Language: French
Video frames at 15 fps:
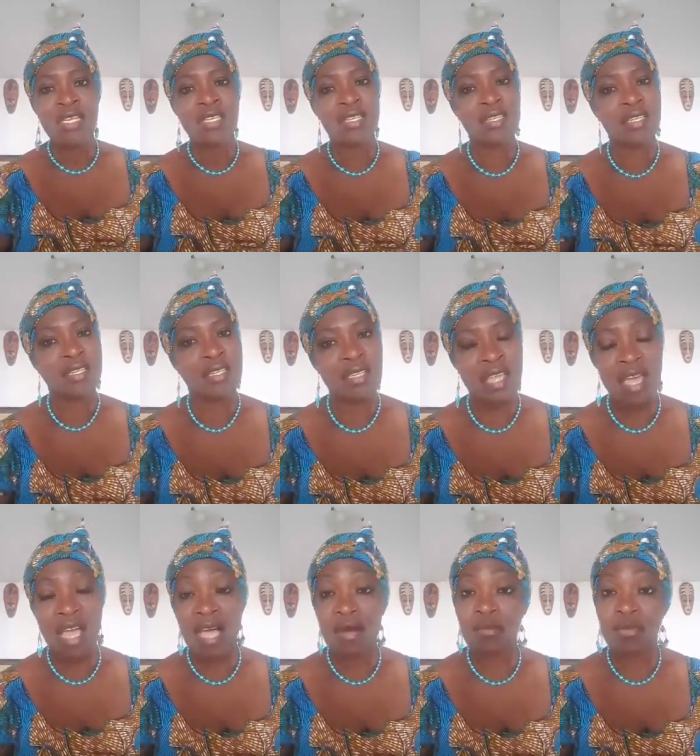et
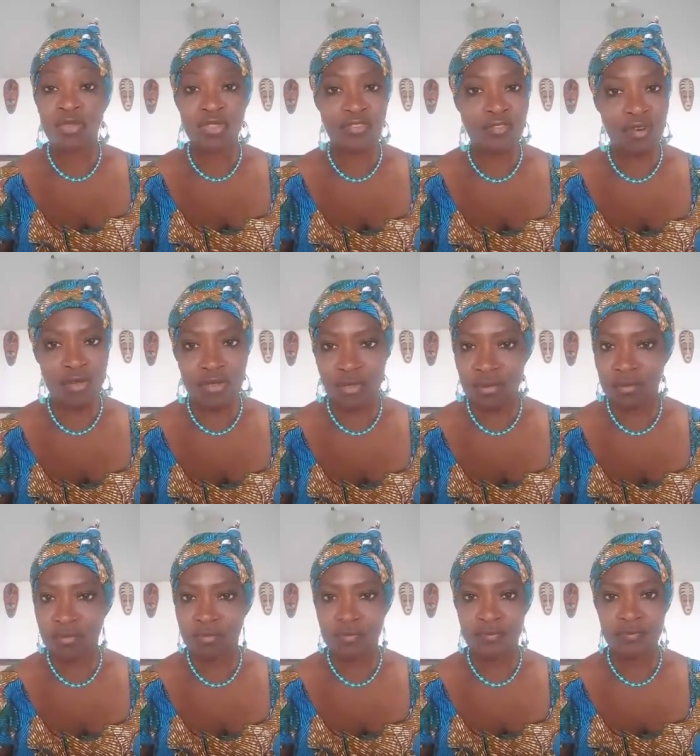à bout de force,
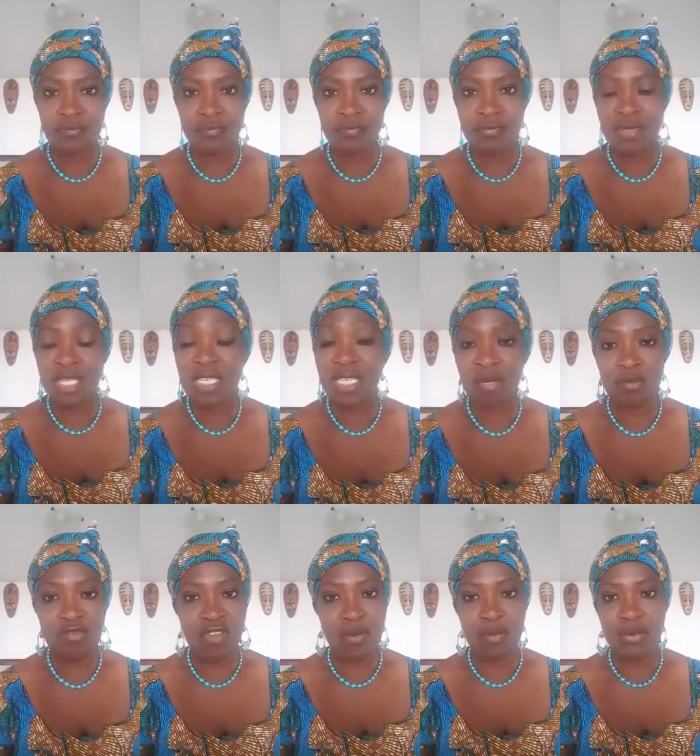ils n'en
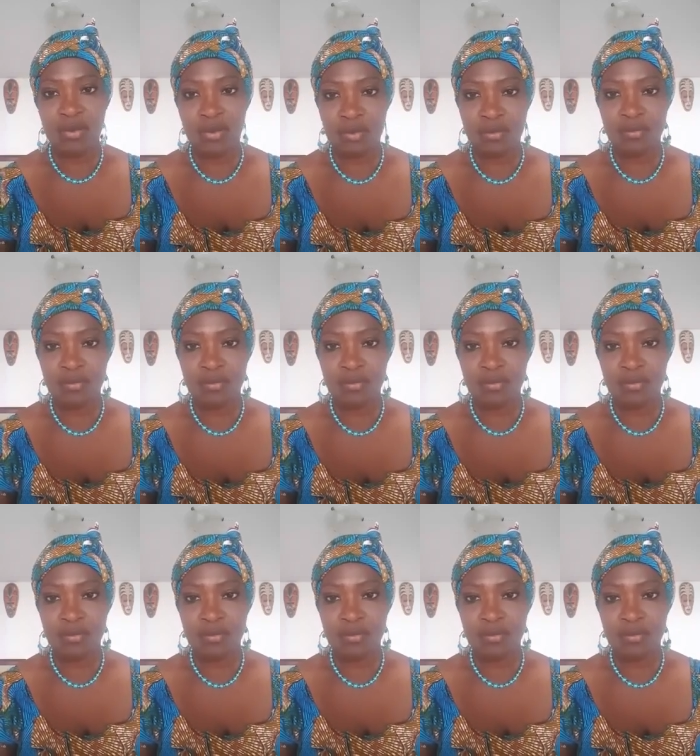pouvaient plus.